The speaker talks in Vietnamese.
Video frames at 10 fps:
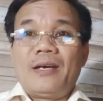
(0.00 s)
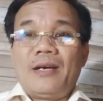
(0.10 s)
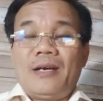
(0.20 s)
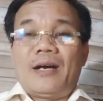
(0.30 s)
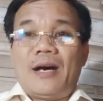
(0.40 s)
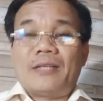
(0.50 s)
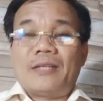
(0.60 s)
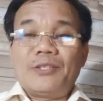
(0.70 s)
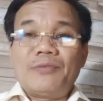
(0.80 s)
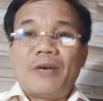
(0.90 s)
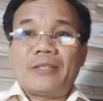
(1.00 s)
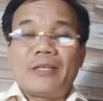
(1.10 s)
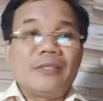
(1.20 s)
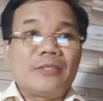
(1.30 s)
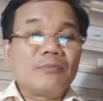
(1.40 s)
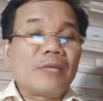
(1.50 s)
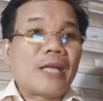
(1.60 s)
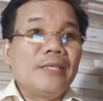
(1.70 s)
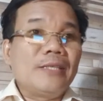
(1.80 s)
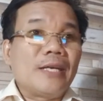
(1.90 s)
À, như vậy thì chúng ta
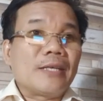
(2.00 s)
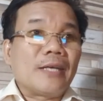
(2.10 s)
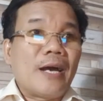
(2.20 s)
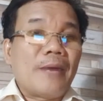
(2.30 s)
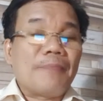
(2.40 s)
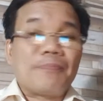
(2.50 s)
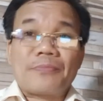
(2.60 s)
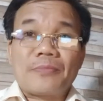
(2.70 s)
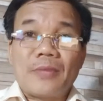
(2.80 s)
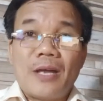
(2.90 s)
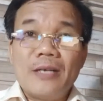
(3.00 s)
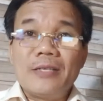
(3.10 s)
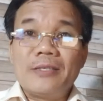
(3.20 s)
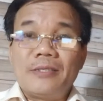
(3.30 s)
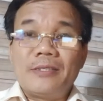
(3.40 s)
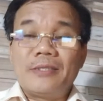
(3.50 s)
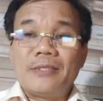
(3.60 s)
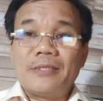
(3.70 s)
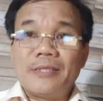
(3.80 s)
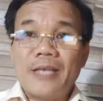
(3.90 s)
thấy rằng à, thời
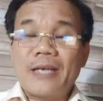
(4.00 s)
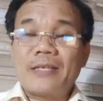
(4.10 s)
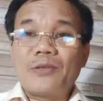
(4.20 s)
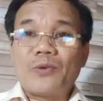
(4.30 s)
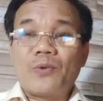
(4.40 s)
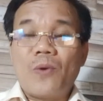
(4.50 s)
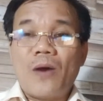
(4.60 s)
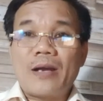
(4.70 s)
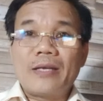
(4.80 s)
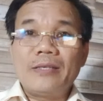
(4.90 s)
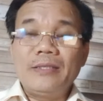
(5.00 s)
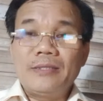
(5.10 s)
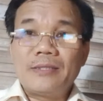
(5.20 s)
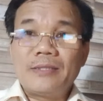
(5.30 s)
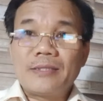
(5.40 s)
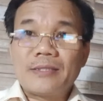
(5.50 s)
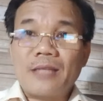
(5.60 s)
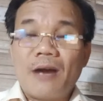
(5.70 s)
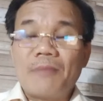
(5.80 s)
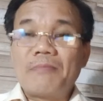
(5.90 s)
gian của cái
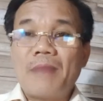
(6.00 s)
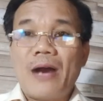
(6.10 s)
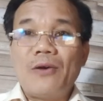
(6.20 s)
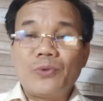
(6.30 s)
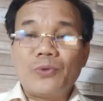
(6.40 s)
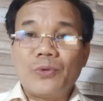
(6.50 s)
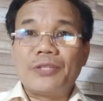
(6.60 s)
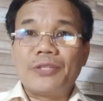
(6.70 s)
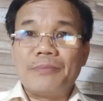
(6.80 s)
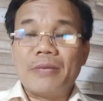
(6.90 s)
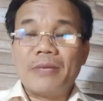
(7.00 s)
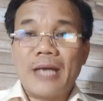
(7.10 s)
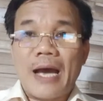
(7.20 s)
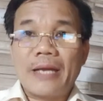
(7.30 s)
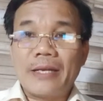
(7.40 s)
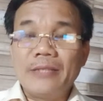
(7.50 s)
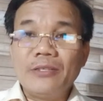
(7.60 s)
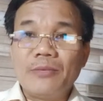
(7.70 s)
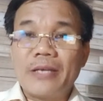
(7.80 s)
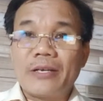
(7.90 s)
thông báo truy tìm bị hại đến
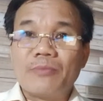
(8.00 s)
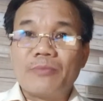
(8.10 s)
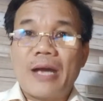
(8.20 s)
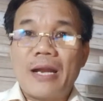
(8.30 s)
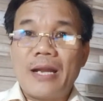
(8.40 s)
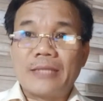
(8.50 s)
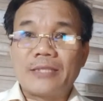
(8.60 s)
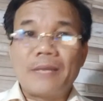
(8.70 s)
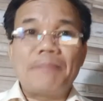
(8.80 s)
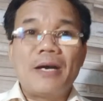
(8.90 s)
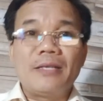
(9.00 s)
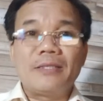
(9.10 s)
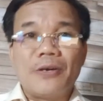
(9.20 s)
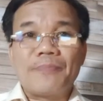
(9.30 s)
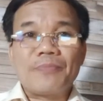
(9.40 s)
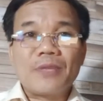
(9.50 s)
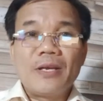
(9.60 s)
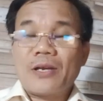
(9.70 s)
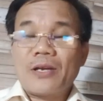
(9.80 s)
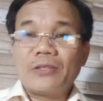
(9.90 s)
hôm nay cũng đã là sắp hết rồi.
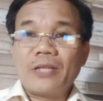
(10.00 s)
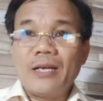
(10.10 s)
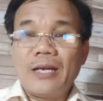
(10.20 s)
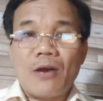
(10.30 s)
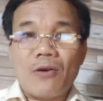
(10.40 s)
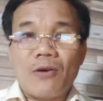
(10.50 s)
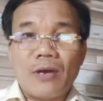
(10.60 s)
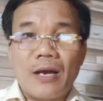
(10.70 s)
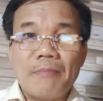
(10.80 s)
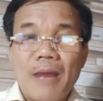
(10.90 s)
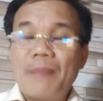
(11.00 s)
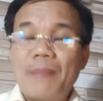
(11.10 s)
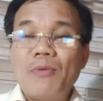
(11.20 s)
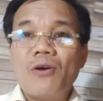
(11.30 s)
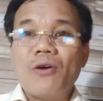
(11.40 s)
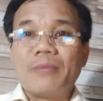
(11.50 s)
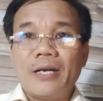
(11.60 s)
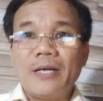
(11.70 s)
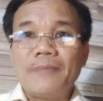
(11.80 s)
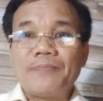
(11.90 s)
Có thể là còn ba bốn hôm
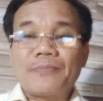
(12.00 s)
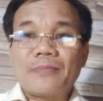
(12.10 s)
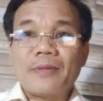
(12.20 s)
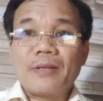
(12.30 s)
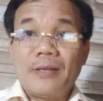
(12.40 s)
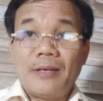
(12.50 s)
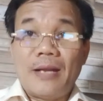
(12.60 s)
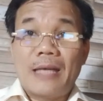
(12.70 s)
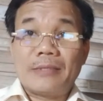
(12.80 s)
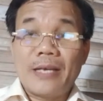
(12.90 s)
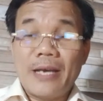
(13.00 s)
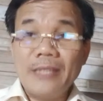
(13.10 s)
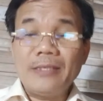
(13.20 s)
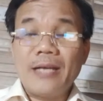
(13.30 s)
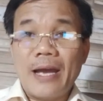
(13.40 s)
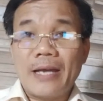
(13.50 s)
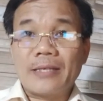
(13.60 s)
nữa là sẽ hết hạn